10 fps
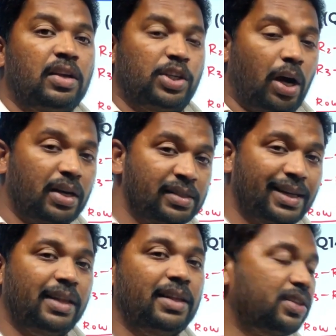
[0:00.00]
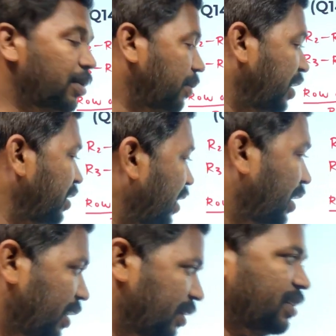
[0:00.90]
షార్ట్ ఆన్సర్ కింద ఇచ్చినప్పుడు మనం ఏం
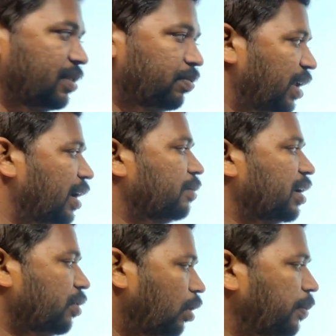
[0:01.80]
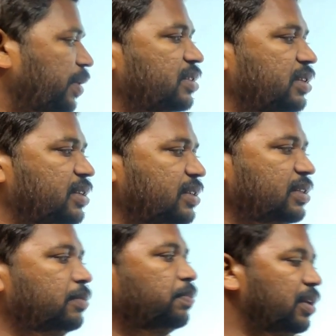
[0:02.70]
చేయాలంటే ఇంత సింపుల్ గా అనమాట రో ఆపరేషన్ చేసేసి
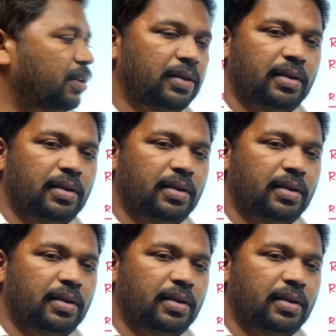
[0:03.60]
సింపుల్